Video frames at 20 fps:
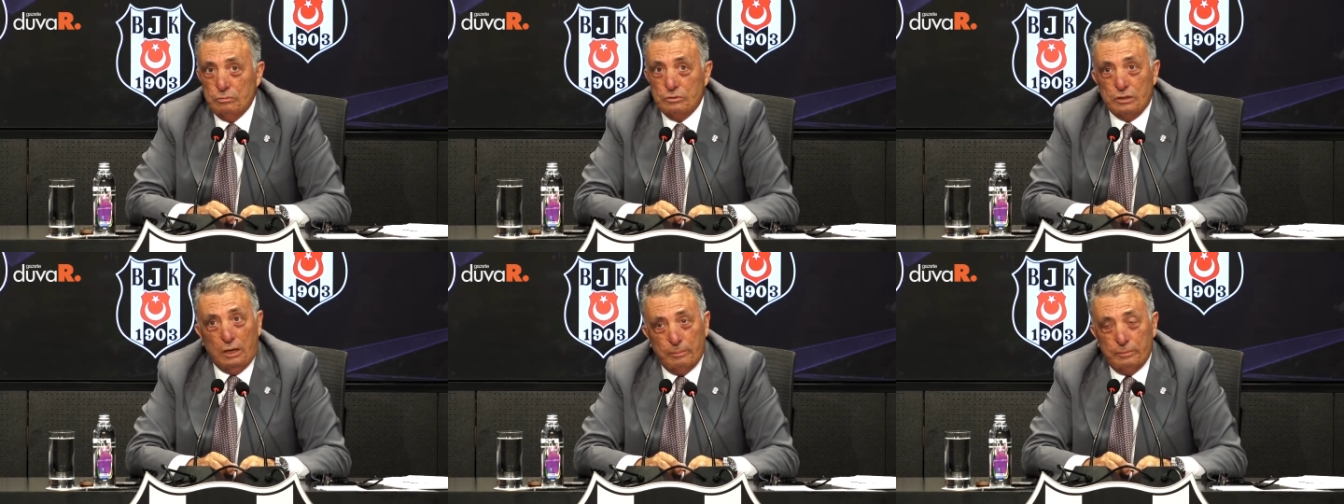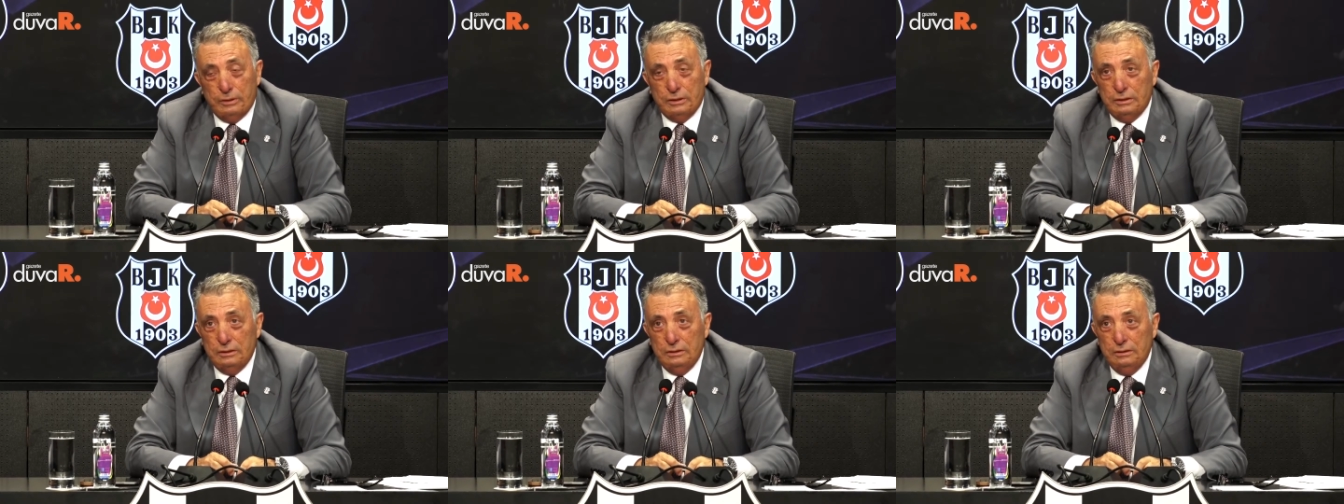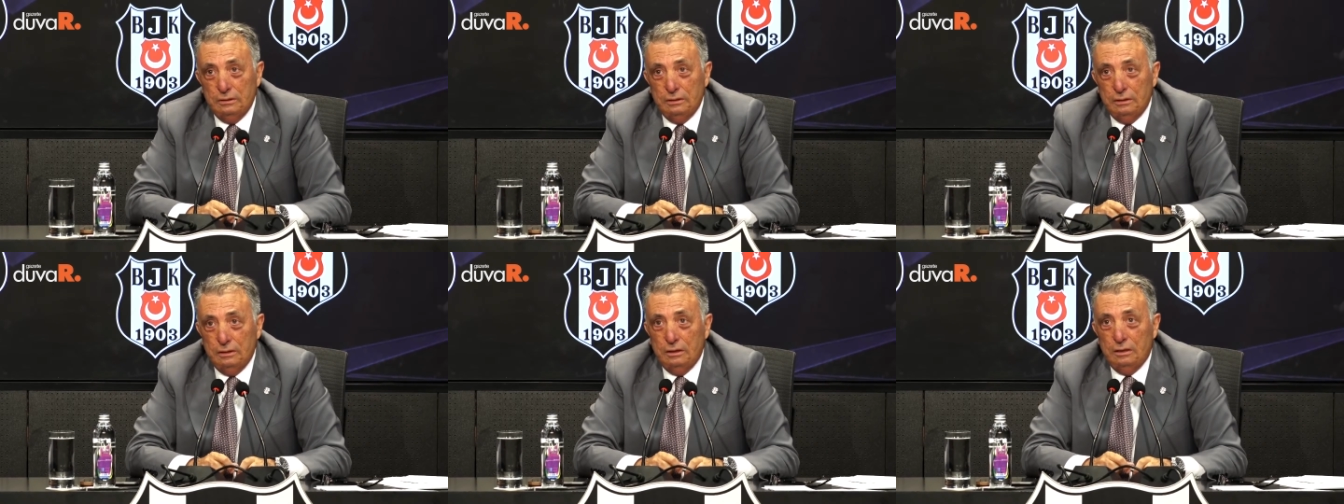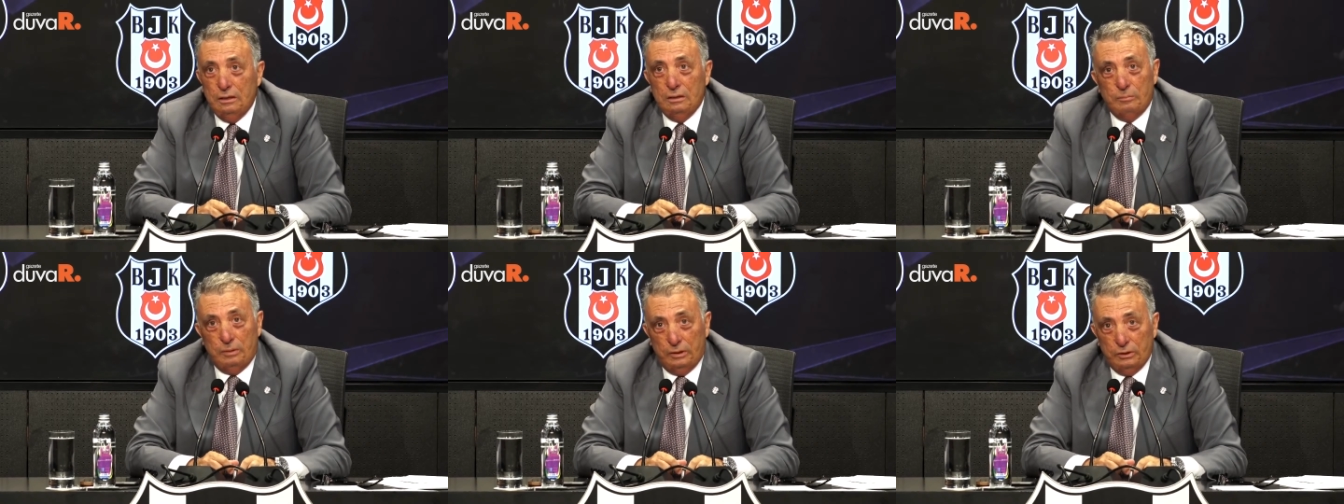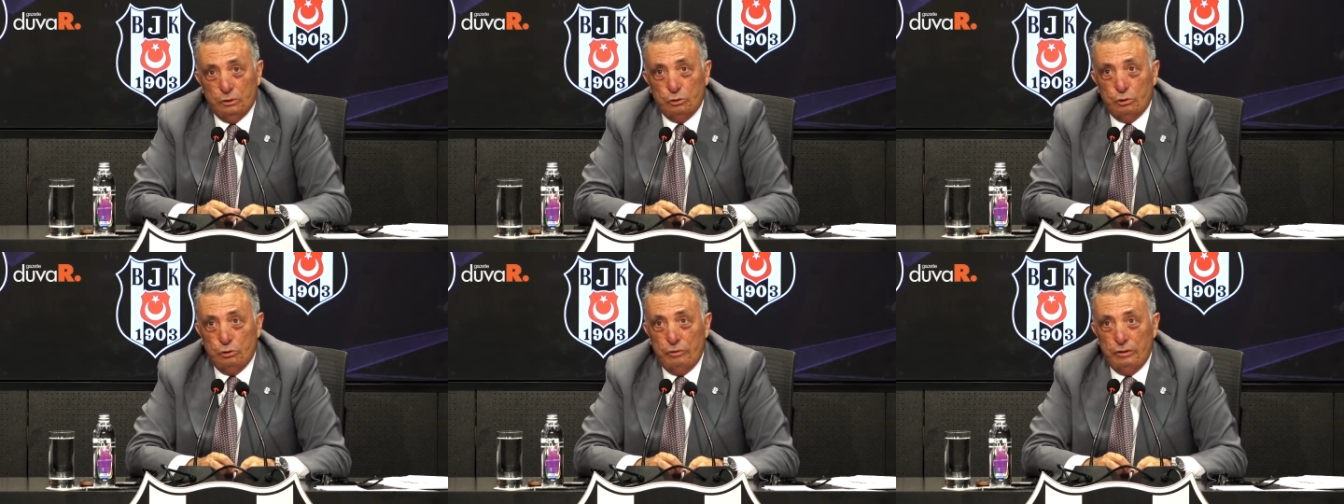Sabredin,
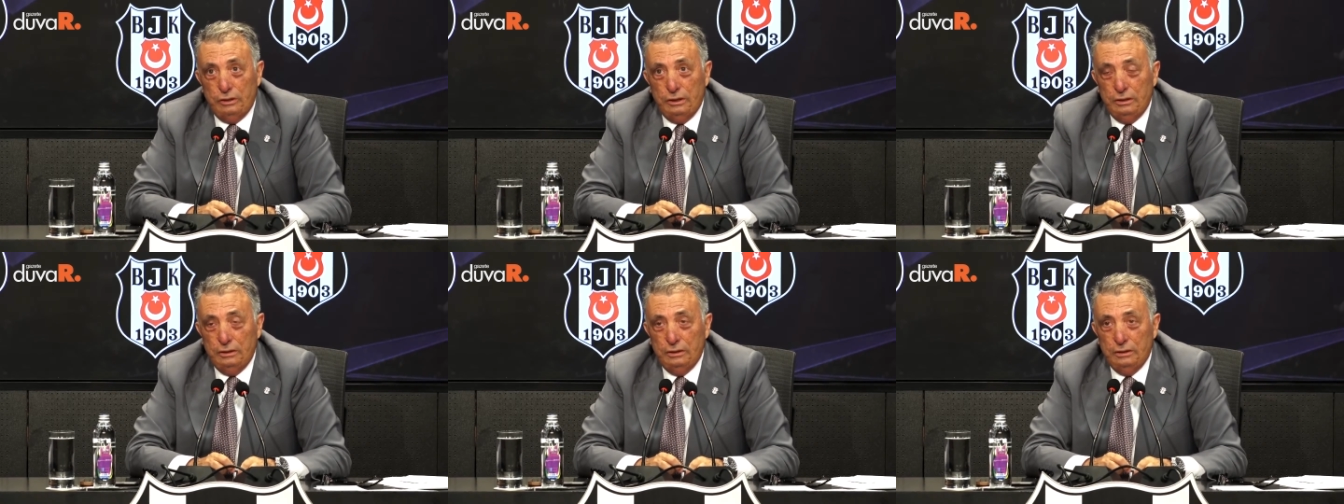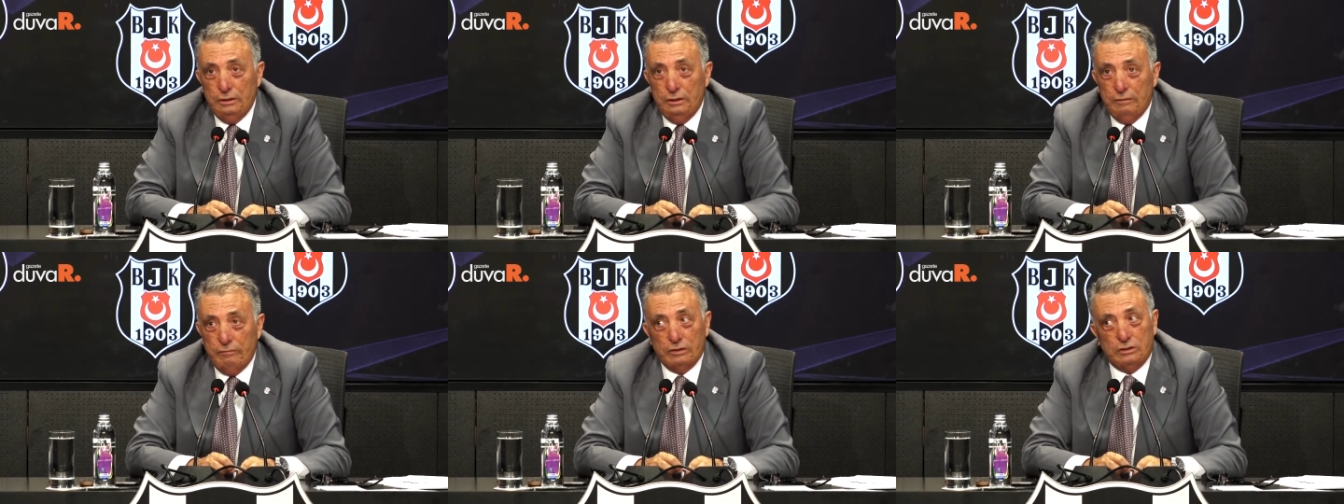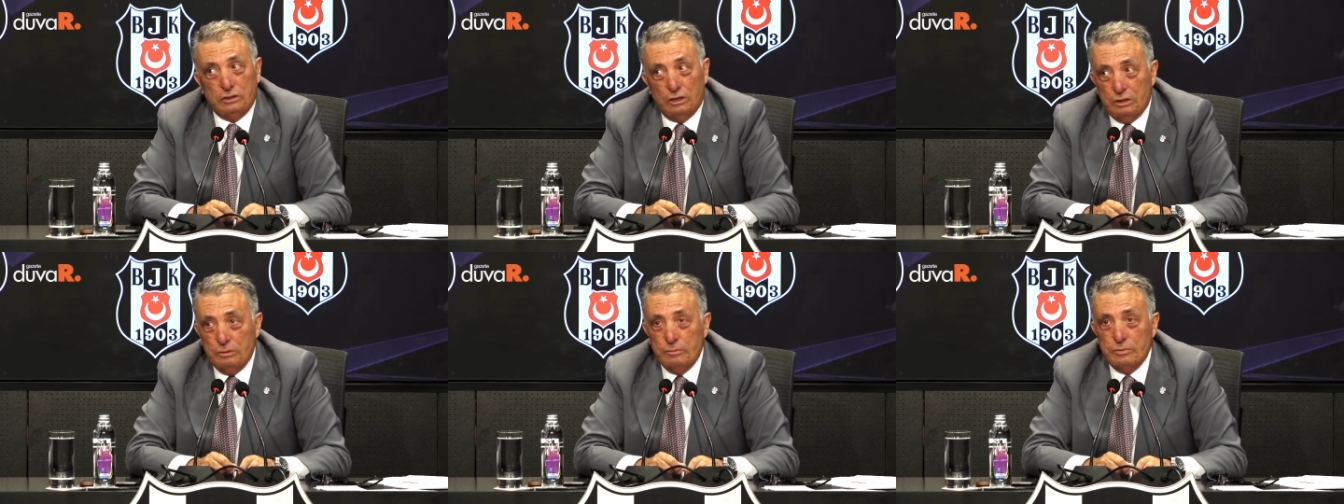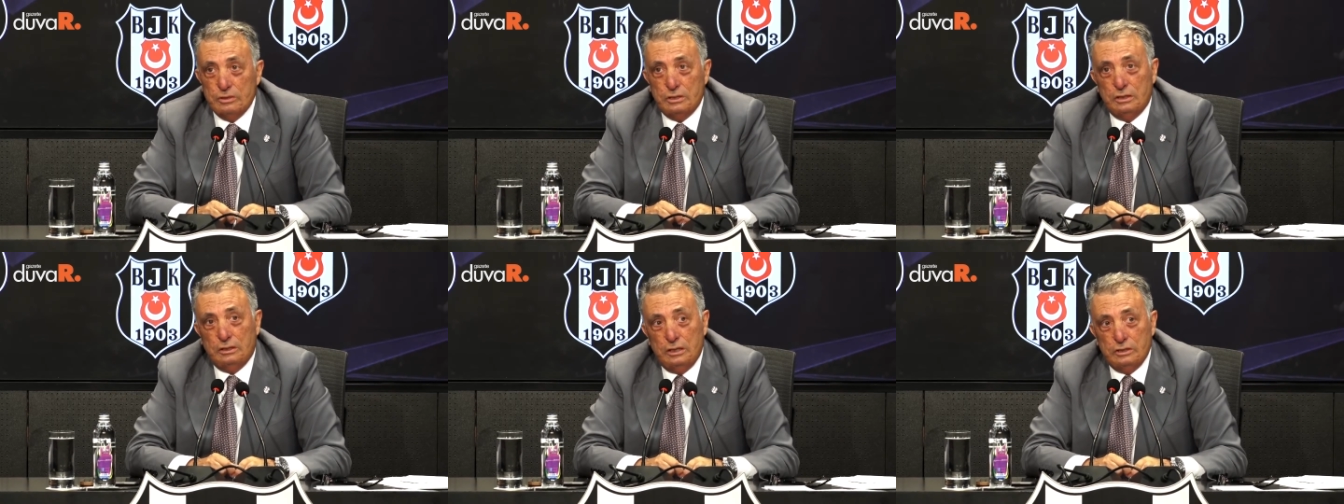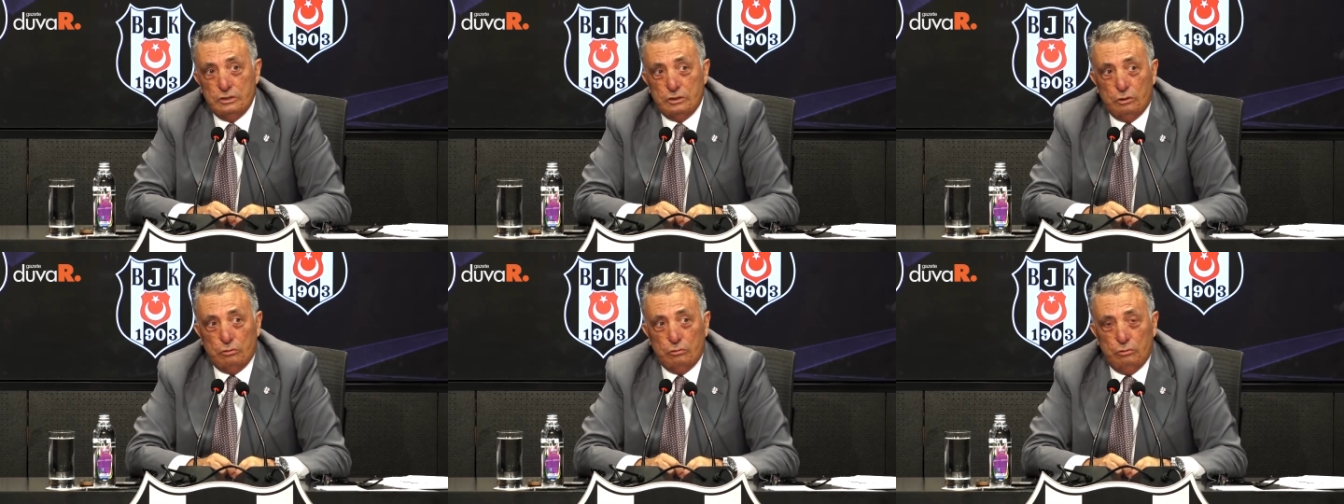bana güvenin ve takımınıza
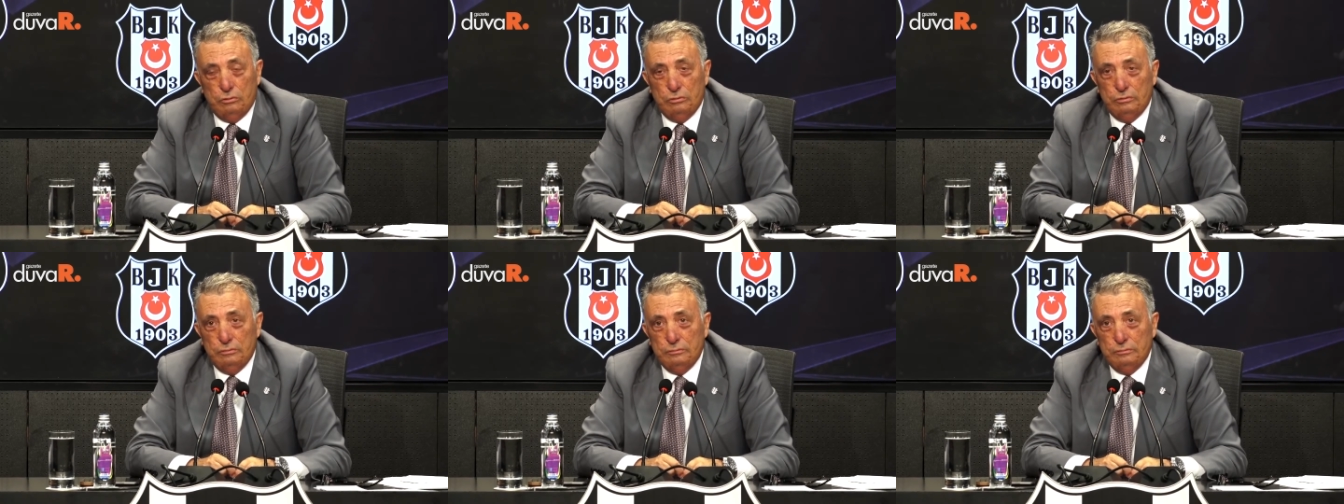destek olun.